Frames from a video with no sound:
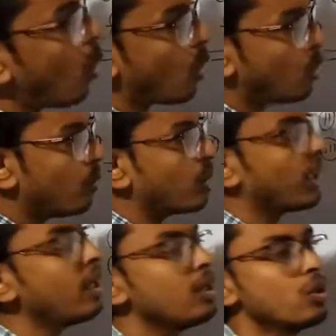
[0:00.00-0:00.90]

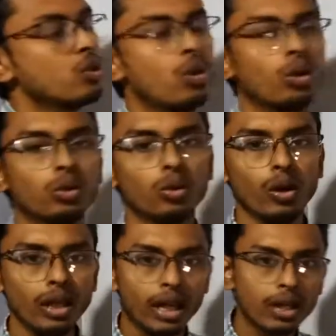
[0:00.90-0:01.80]
কক্ষপথে যতগুলো
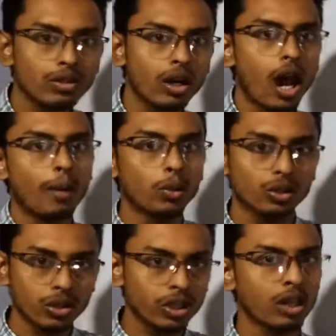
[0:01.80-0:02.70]
ইলেকট্রন
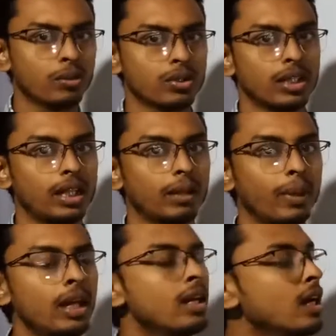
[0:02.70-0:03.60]
আবর্তনশীল অবস্থায় থাকবে
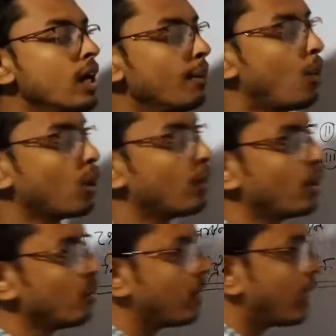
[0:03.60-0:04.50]

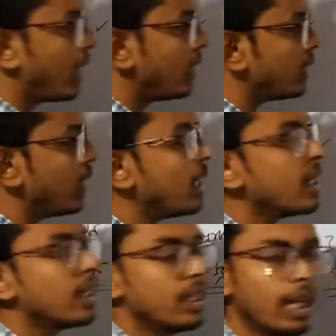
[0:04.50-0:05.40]
পরমাণুর কেন্দ্রে
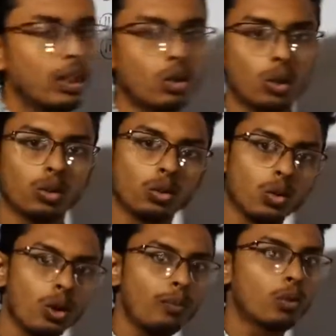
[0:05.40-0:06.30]
ঠিক
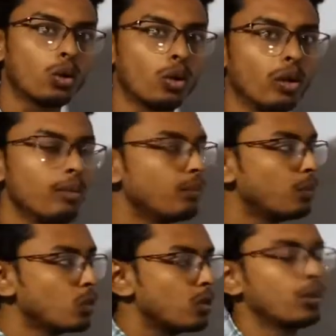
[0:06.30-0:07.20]
ততগুলোই প্রোটন
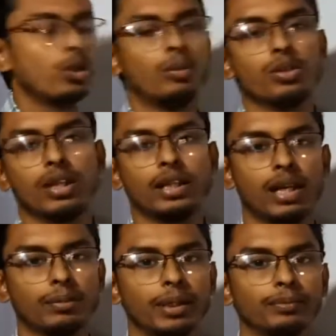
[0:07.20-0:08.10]
পুঞ্জীভূত অবস্থায়
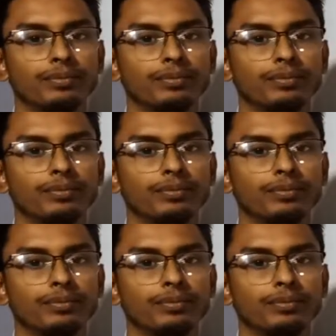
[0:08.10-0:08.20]
থাকবে